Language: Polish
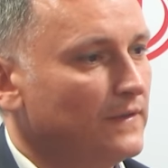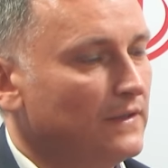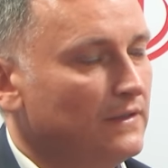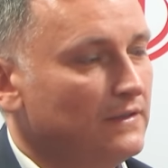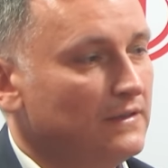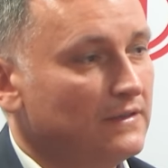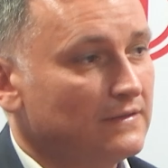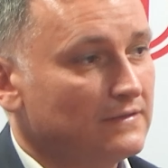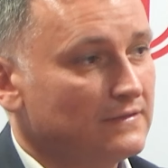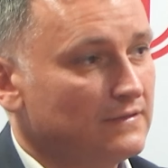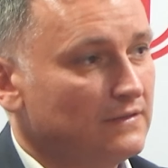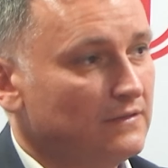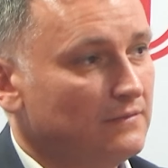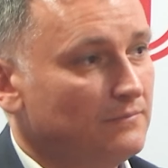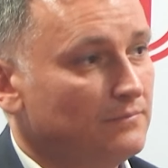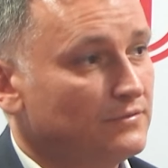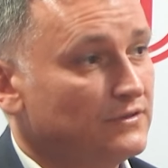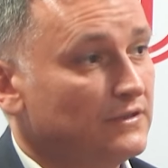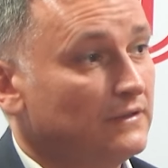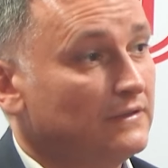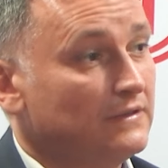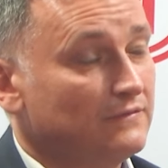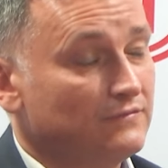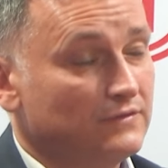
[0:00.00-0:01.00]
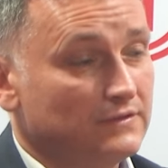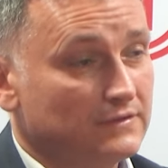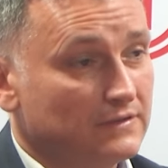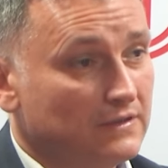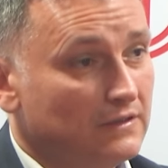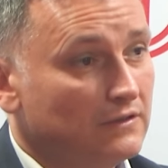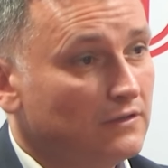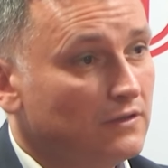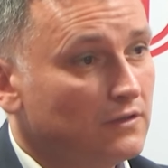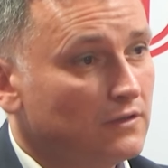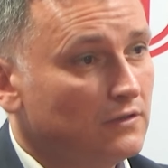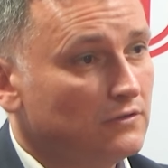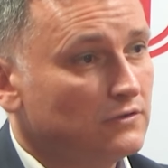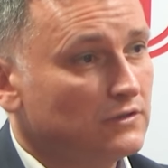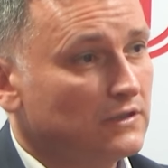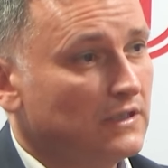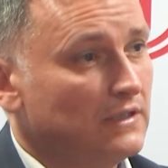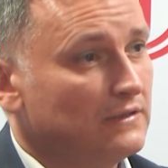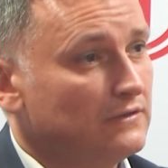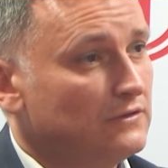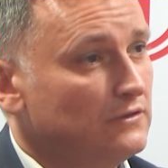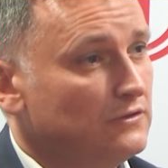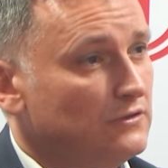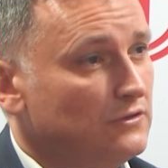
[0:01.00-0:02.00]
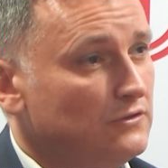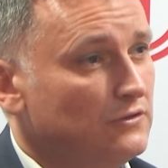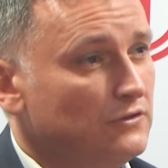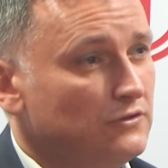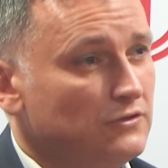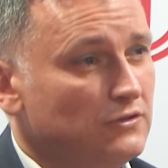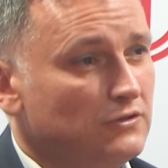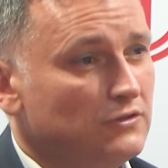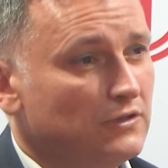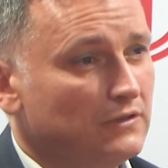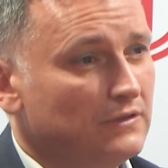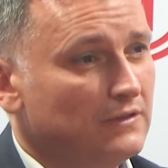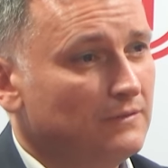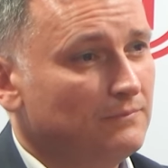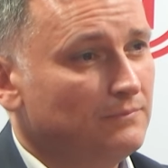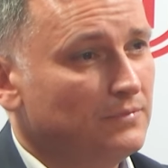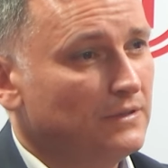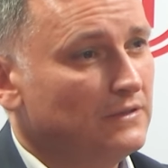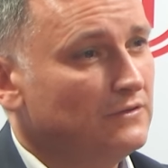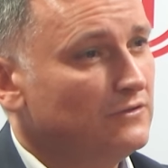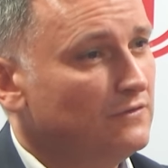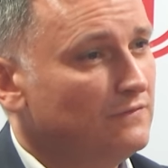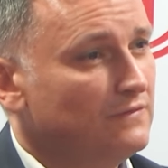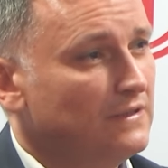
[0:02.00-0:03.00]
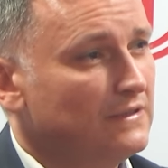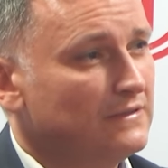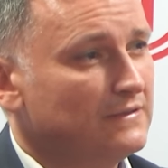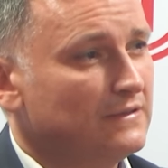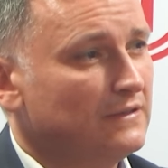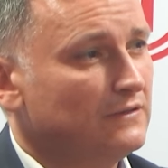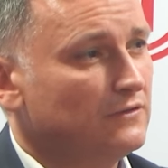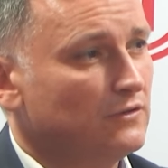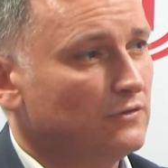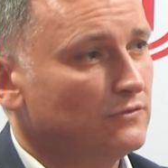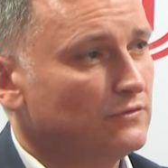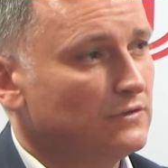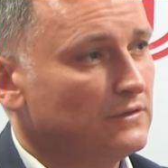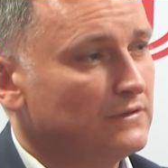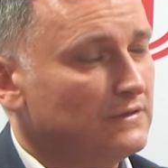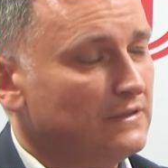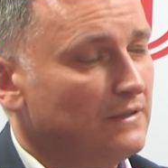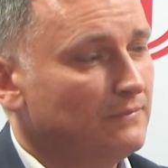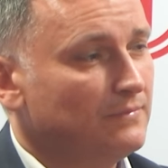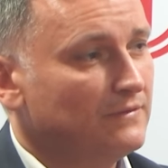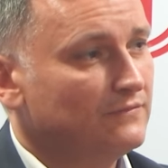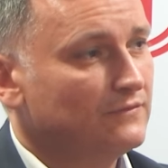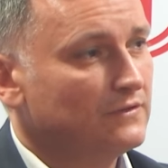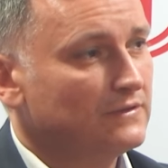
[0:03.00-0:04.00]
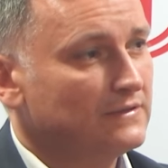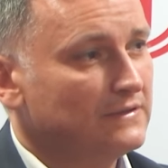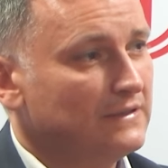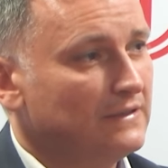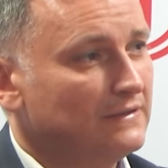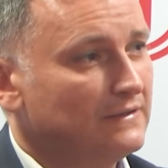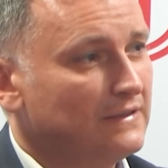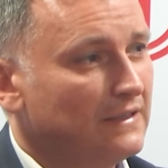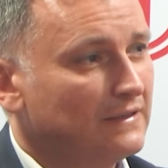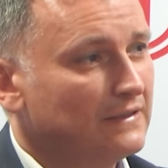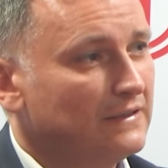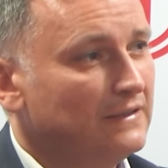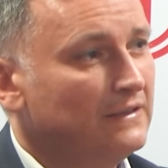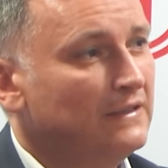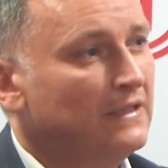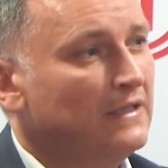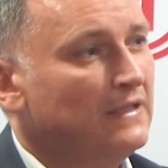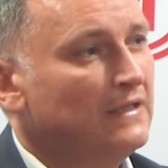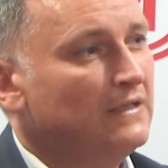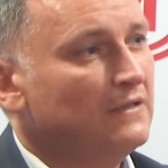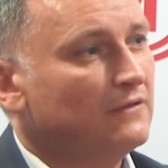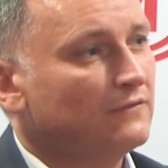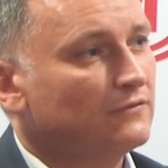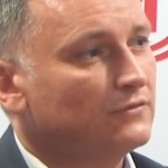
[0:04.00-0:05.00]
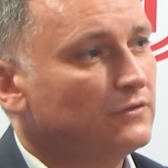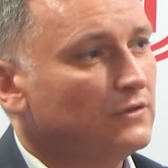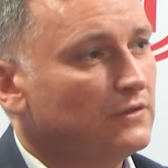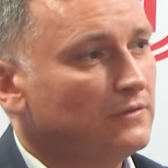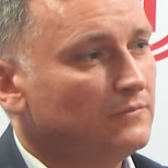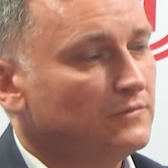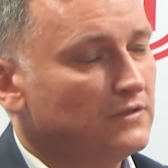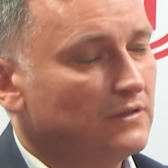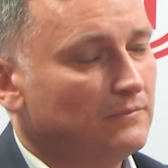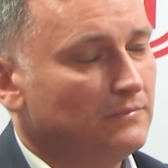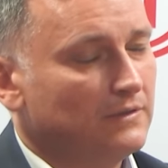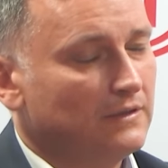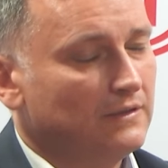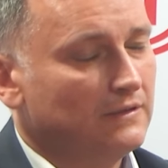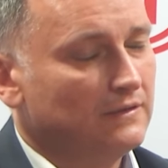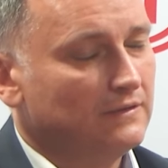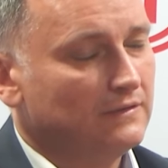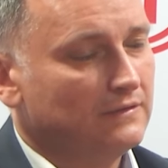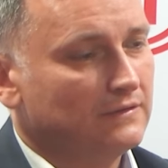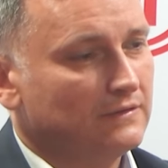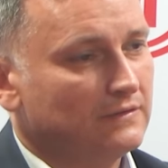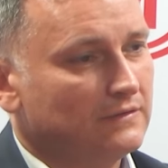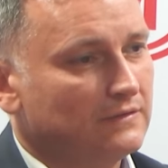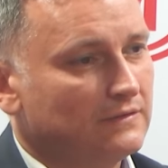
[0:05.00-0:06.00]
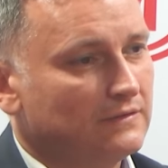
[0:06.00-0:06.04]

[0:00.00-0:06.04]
y, jest y, przede wszystkim gorączka, czyli 37,5 i więcej, to już jest na pewno stan taki, w którym trzeba